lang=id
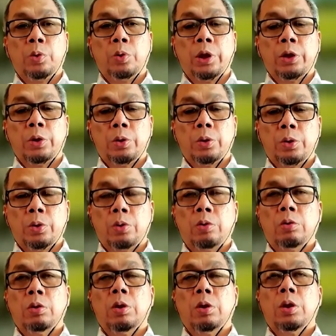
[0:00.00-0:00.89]
itu
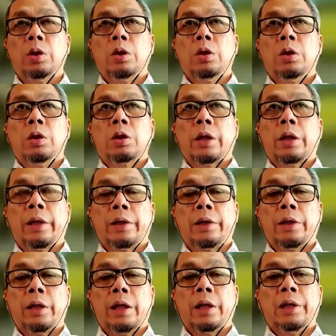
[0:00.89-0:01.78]

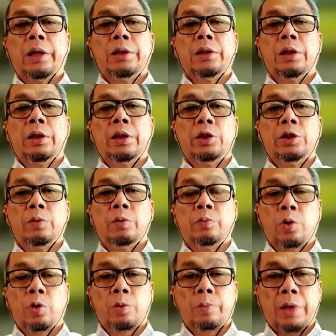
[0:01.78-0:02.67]
karena adanya
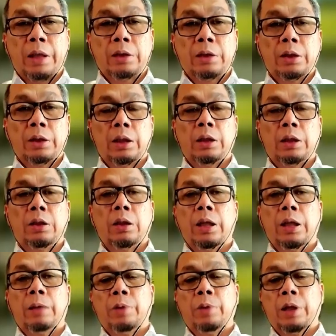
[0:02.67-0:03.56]
disinformasi
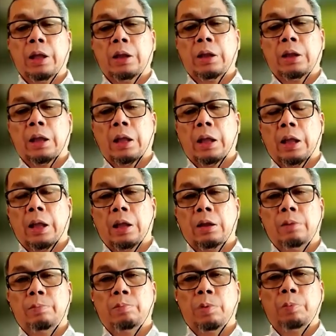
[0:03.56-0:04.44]
yang
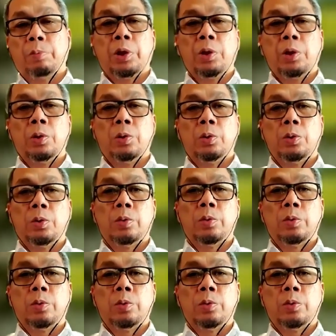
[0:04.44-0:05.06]
mengatakan pemilu